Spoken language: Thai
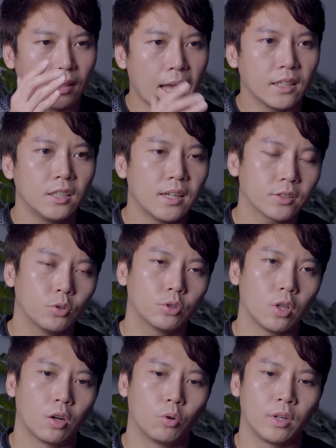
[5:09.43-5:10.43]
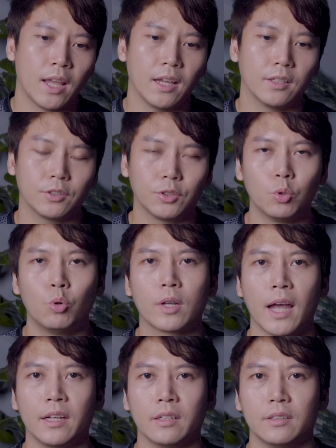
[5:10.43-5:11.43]
การที่นักสู้ 2คนนี้สู้
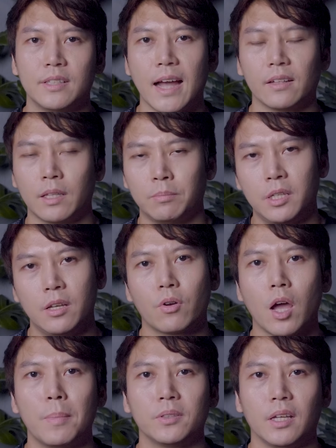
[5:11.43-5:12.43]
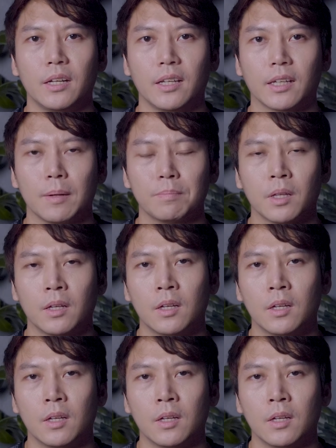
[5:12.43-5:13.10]
กันอย่างเป็นที่ร้อยเปอร์เซ็นต์นะครับ